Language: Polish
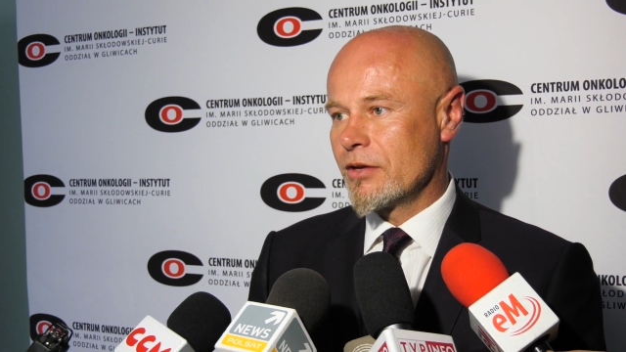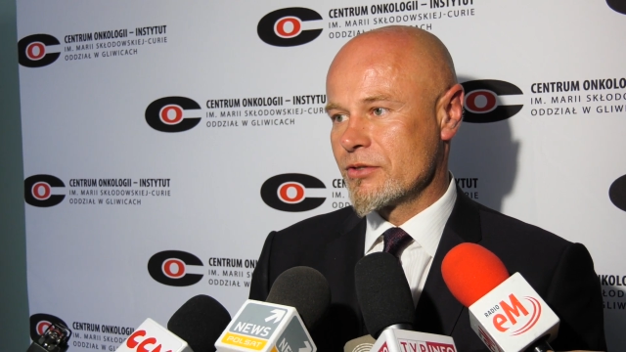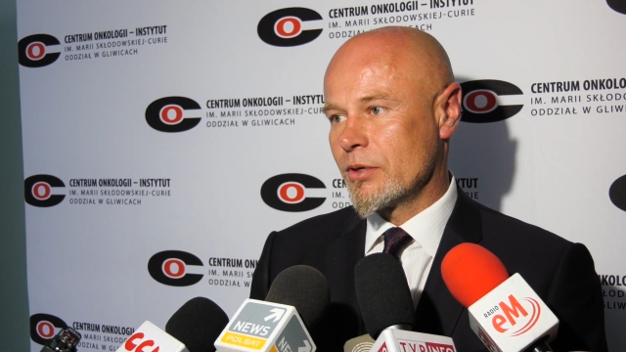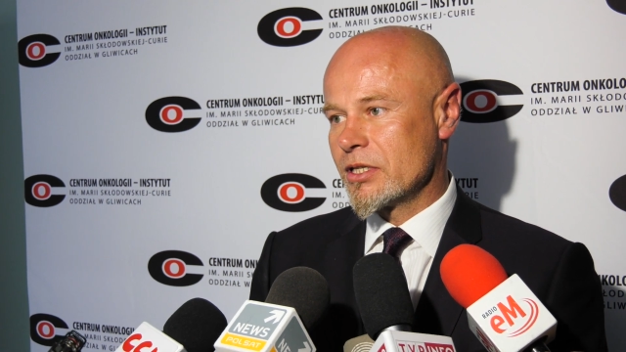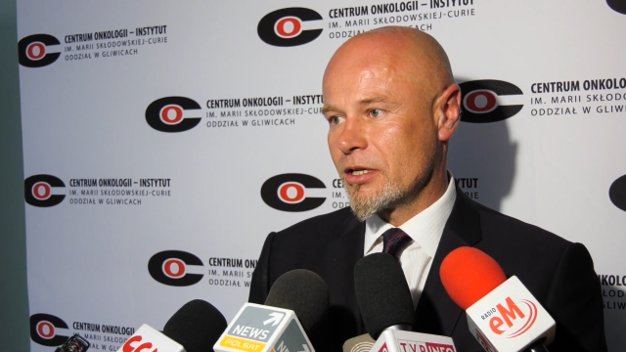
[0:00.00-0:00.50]
A w
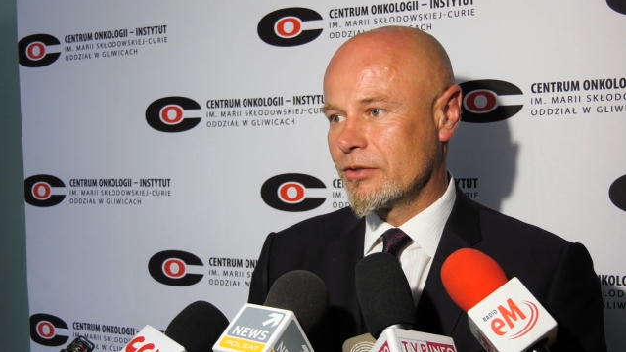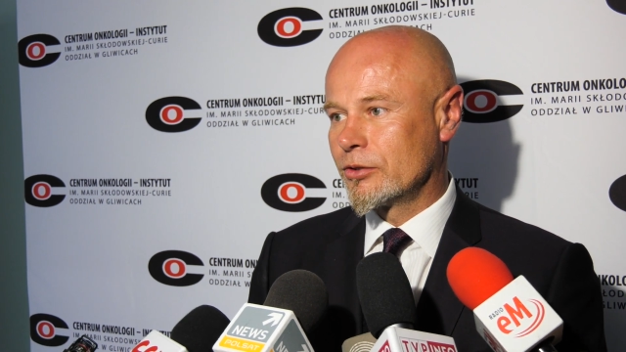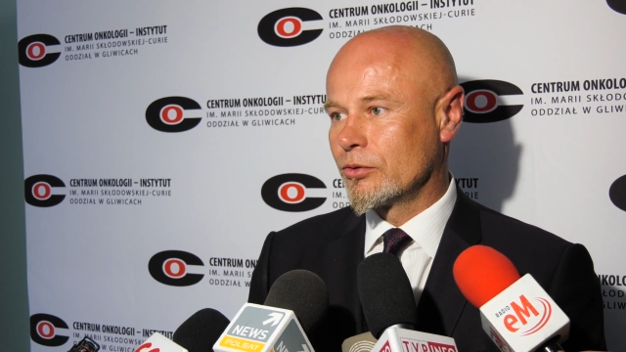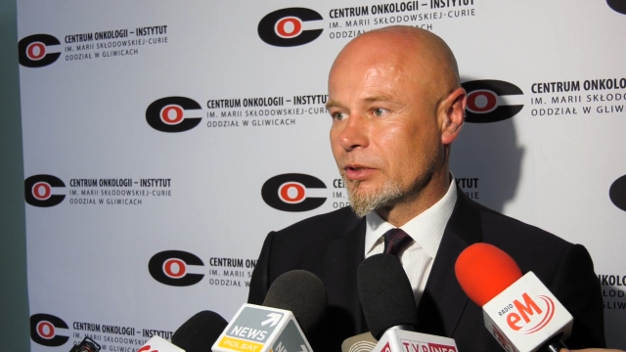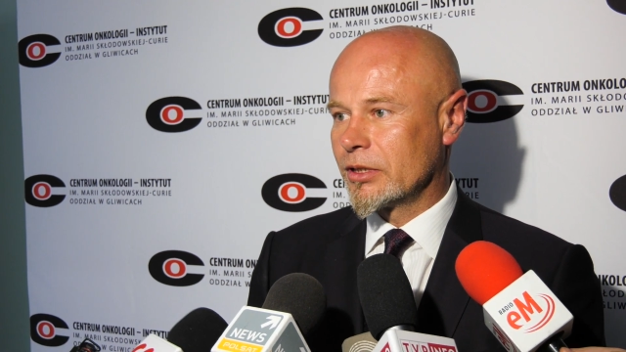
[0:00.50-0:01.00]
sytuacjach,
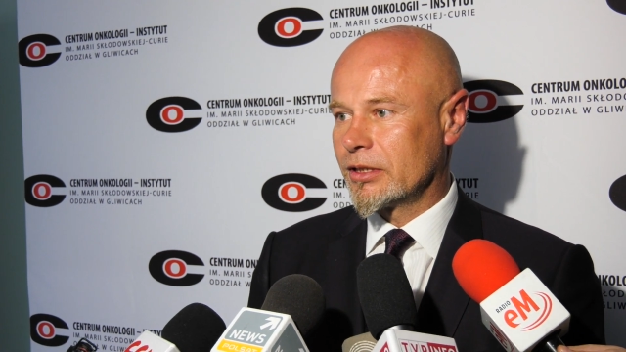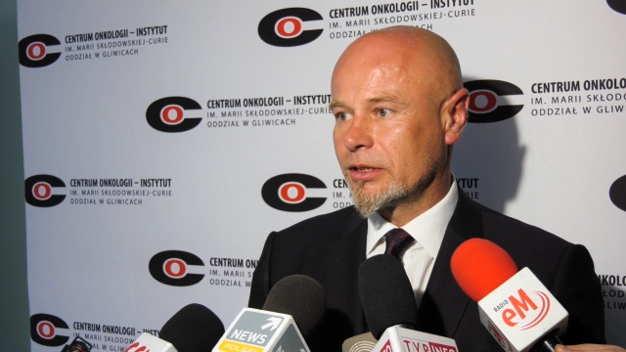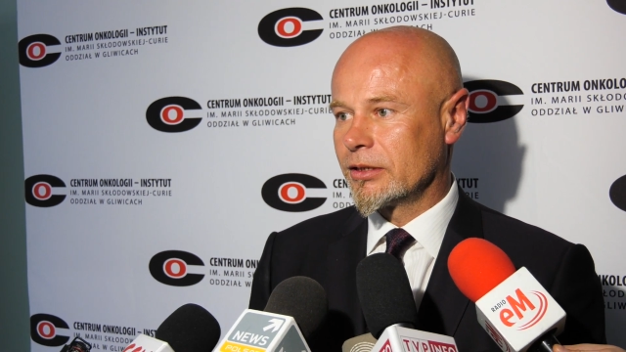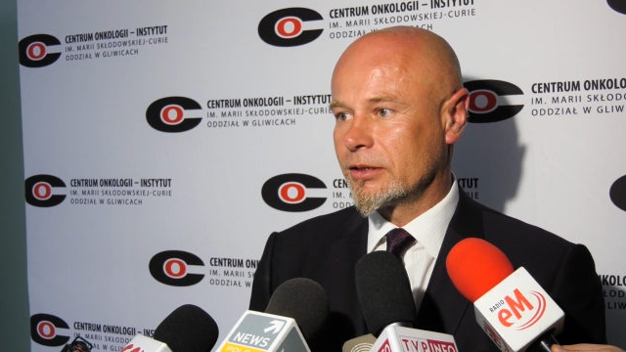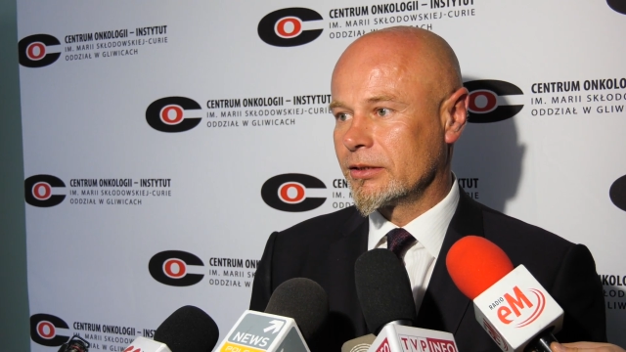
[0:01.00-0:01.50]
w których
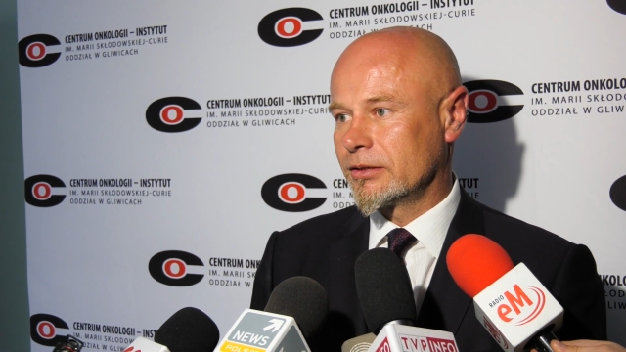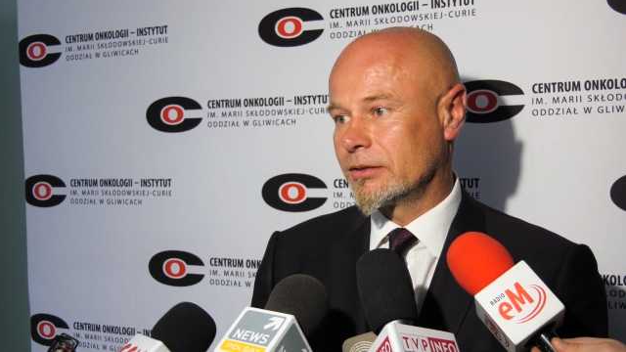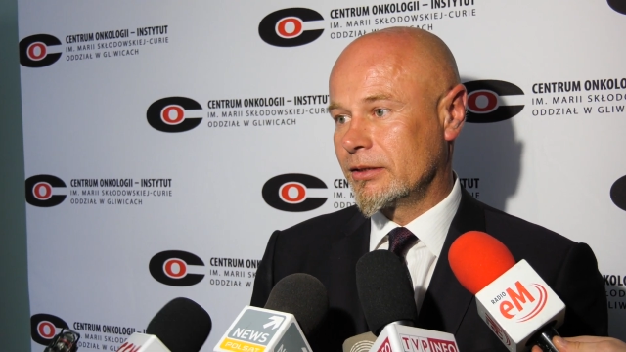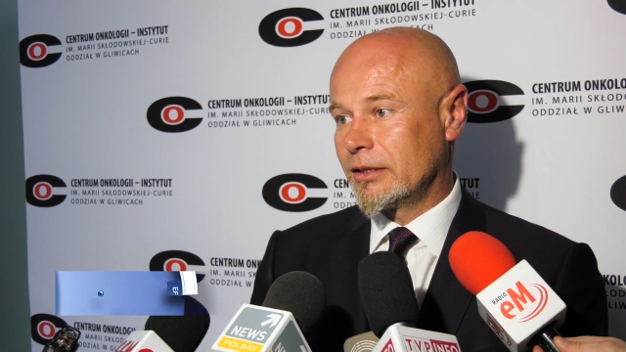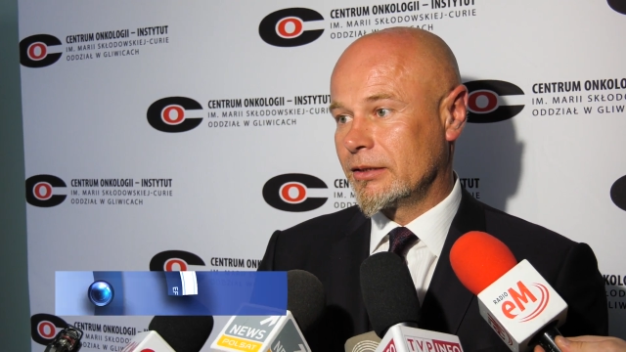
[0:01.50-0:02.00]
e,
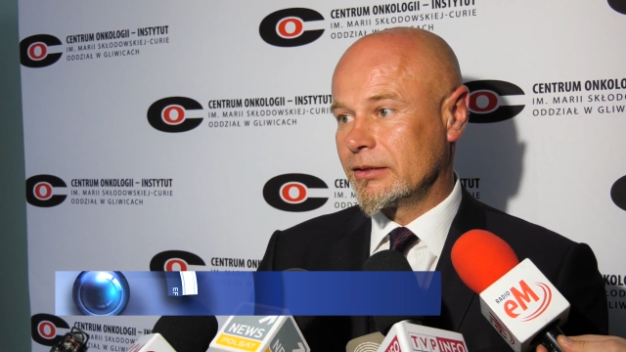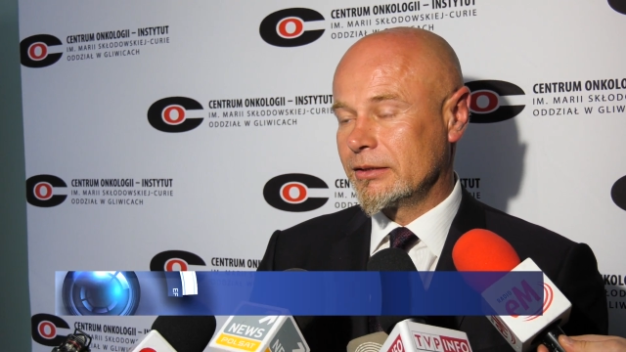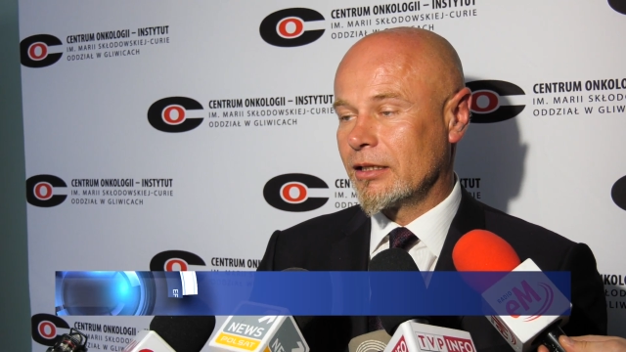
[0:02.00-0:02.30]
te